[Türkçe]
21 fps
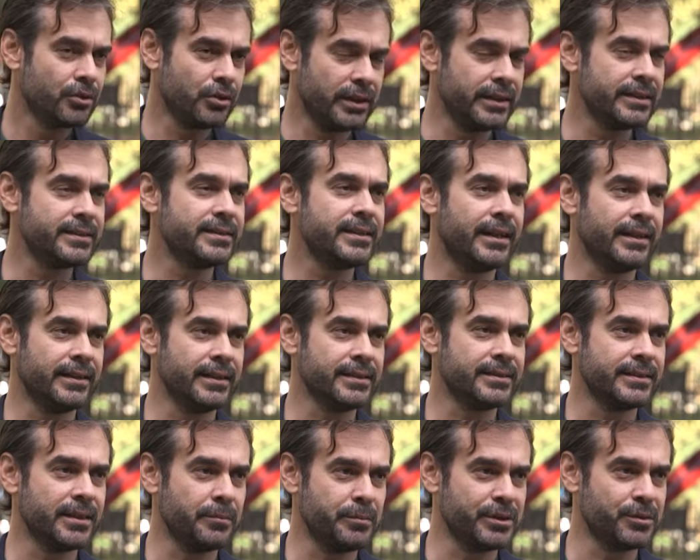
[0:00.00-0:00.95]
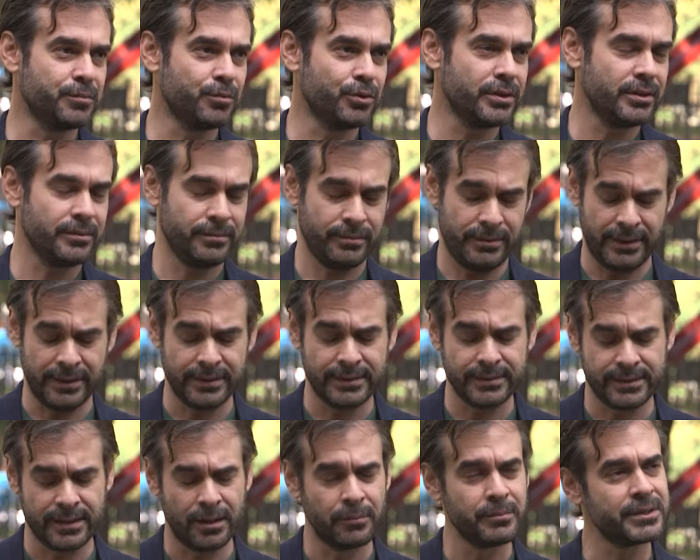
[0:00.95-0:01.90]
Dolayısıyla en azından biz burada en
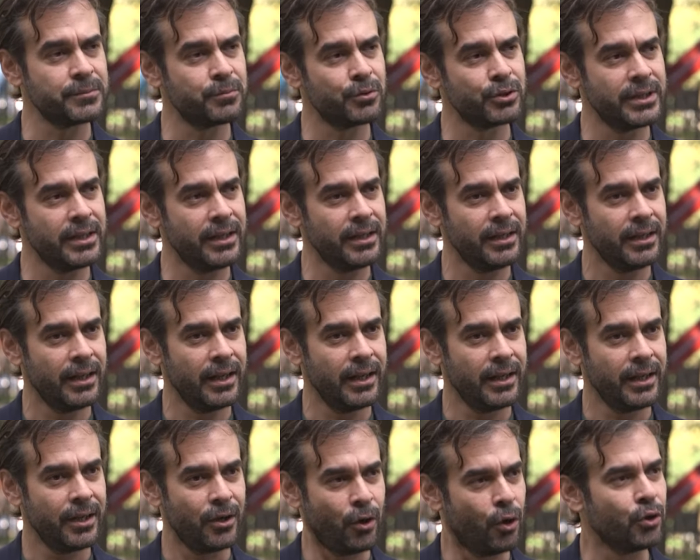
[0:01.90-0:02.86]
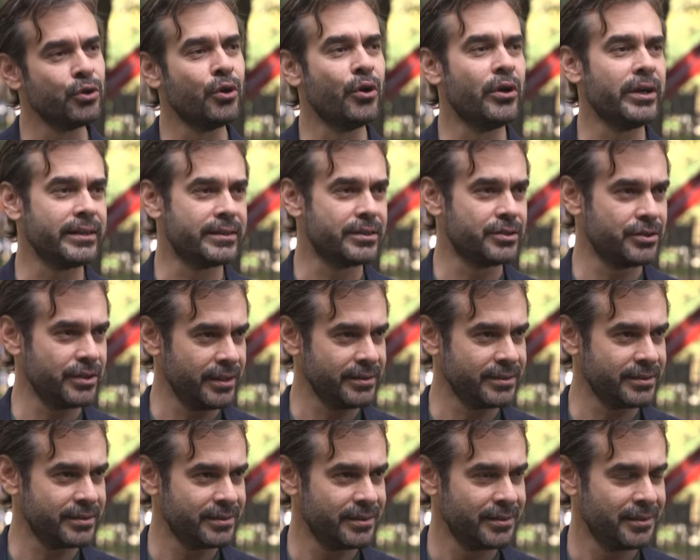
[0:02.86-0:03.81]
azından biz burada onu
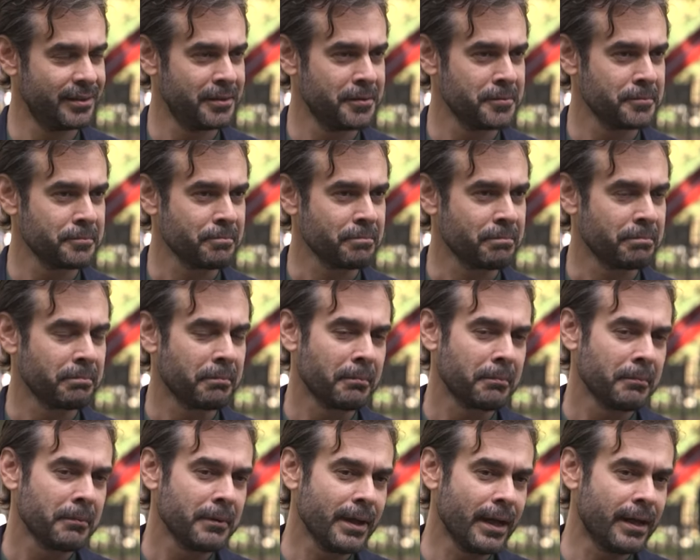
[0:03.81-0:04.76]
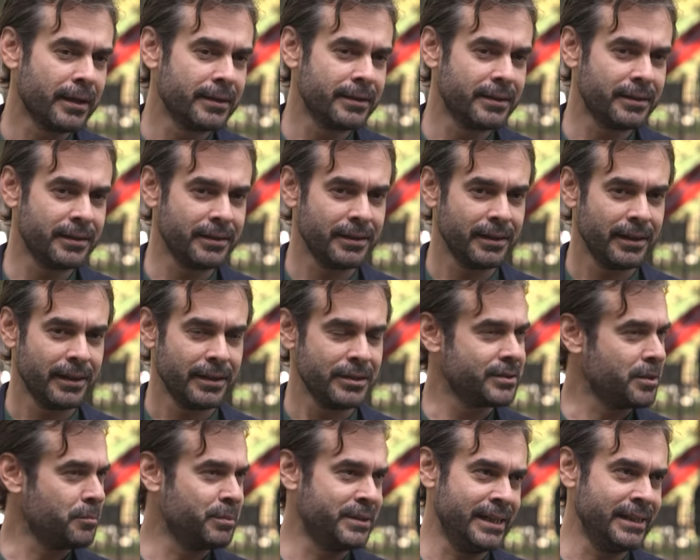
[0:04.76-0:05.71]
öğreteceğiz. Yani
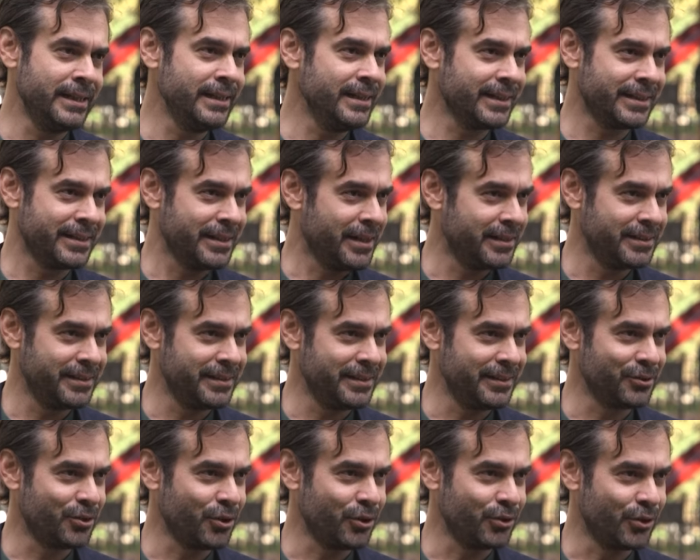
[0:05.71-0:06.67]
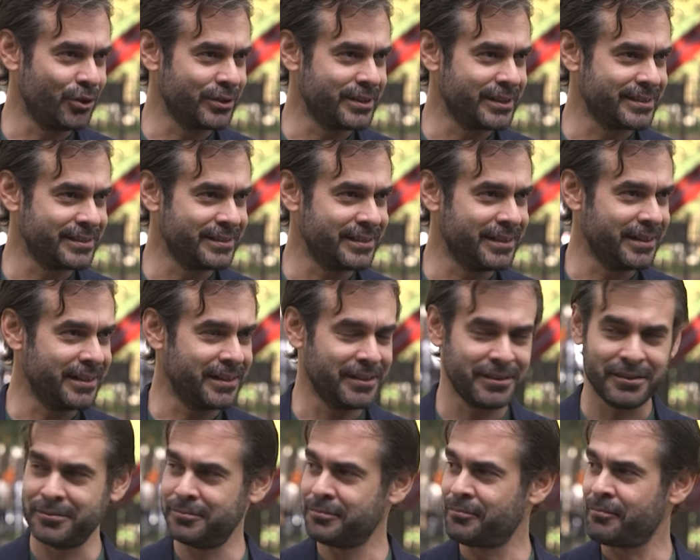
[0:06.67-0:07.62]
işte bir delilik yani Yeniköy'ün ortasında
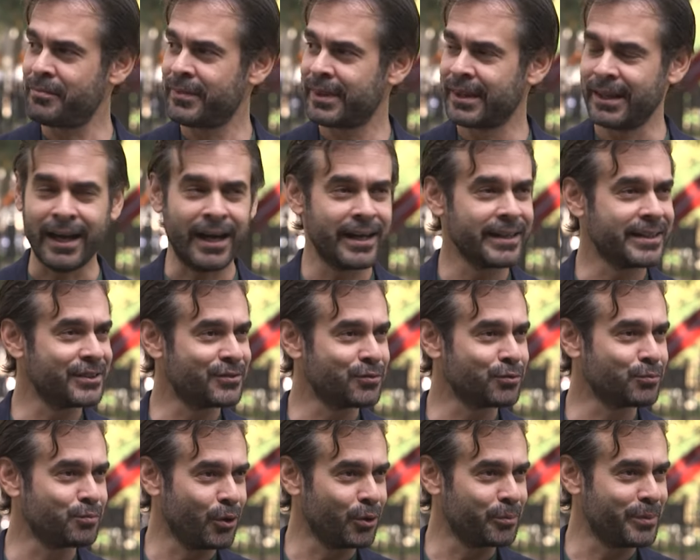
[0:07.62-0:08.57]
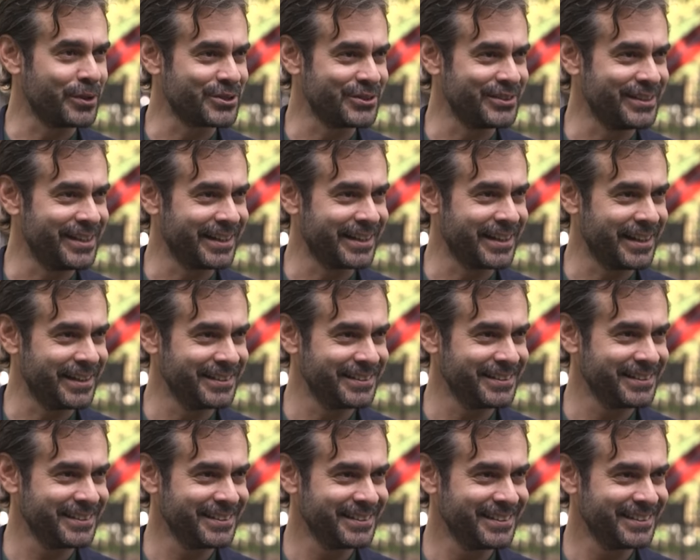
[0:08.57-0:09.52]
herkes futbol peşindeyken
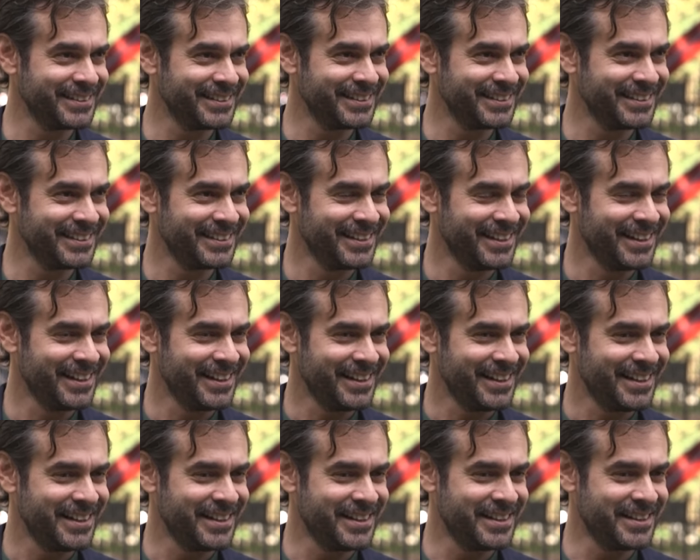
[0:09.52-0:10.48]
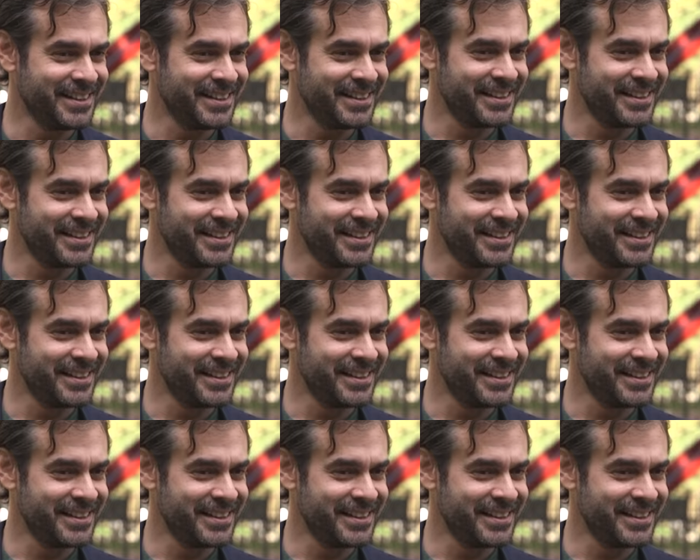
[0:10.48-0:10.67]
e,